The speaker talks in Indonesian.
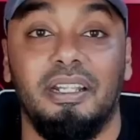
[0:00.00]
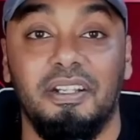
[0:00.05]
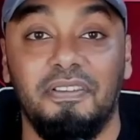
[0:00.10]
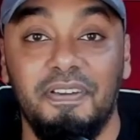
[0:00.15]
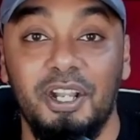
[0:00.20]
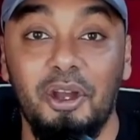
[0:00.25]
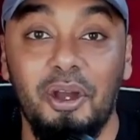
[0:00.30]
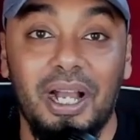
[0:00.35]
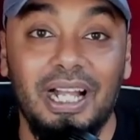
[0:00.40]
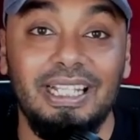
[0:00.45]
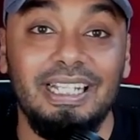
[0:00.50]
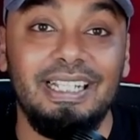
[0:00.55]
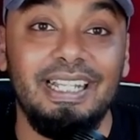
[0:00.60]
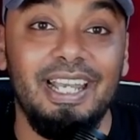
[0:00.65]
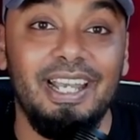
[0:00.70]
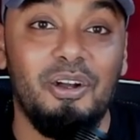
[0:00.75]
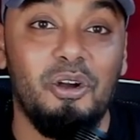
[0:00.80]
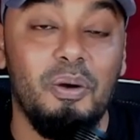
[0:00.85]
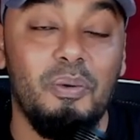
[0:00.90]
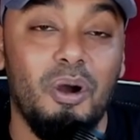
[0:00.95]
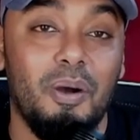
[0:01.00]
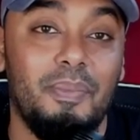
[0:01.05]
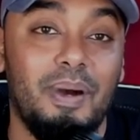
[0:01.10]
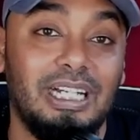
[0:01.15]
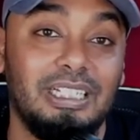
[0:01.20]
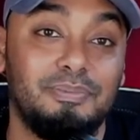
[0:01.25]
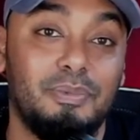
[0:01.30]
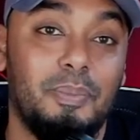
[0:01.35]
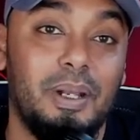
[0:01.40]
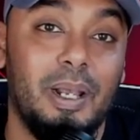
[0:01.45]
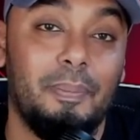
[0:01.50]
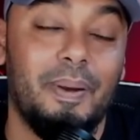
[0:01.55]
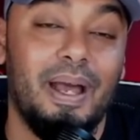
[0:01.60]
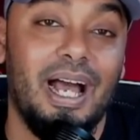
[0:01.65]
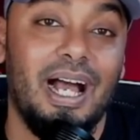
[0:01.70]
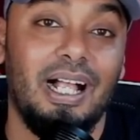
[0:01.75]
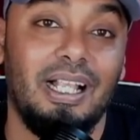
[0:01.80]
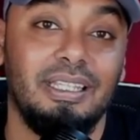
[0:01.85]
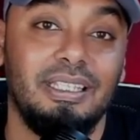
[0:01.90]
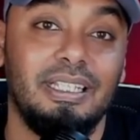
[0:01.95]
Di video kali ini gue mau ngebahas beberapa
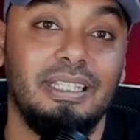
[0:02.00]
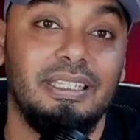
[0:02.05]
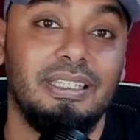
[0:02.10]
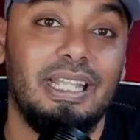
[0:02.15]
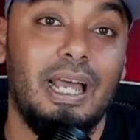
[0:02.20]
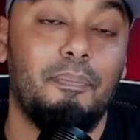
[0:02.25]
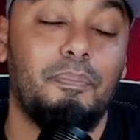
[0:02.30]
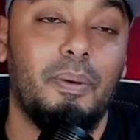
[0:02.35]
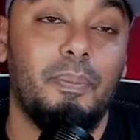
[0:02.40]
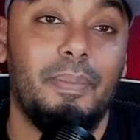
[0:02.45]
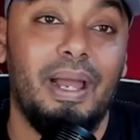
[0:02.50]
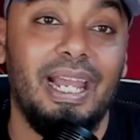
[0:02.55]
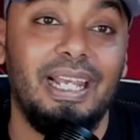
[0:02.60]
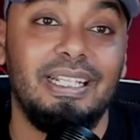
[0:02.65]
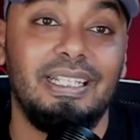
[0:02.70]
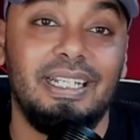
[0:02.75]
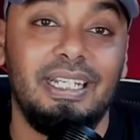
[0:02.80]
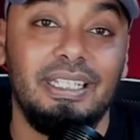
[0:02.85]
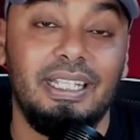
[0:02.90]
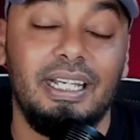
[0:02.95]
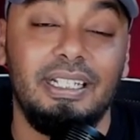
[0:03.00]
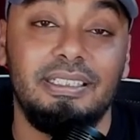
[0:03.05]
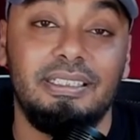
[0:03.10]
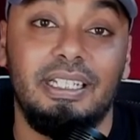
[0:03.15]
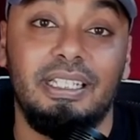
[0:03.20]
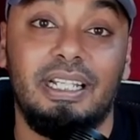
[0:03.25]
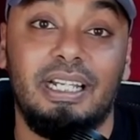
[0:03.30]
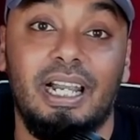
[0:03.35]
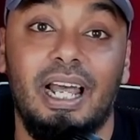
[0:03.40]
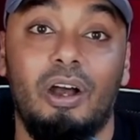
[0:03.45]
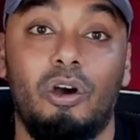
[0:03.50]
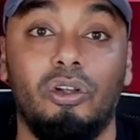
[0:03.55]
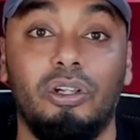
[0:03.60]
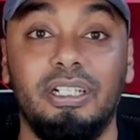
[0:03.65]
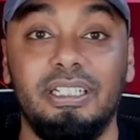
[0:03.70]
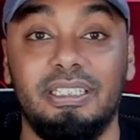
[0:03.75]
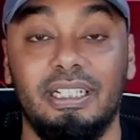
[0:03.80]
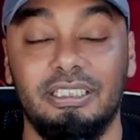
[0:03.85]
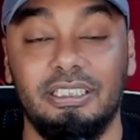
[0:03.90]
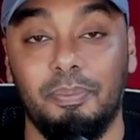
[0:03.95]
hal tentang pemain kita yang cedera
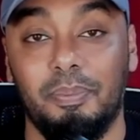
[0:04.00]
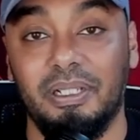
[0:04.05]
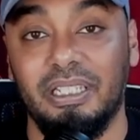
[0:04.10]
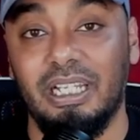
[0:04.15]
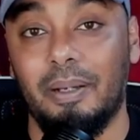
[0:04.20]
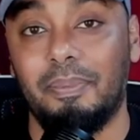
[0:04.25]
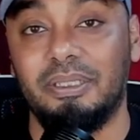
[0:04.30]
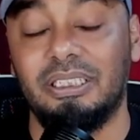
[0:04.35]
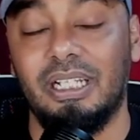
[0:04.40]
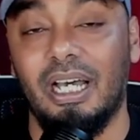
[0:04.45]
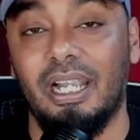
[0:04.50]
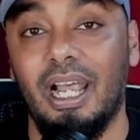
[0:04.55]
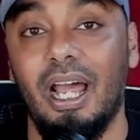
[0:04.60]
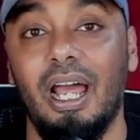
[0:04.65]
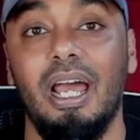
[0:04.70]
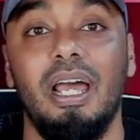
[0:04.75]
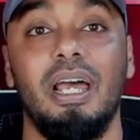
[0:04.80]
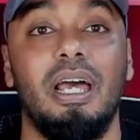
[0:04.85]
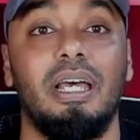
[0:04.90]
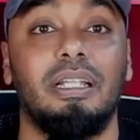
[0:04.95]
kondisinya seperti apa sekarang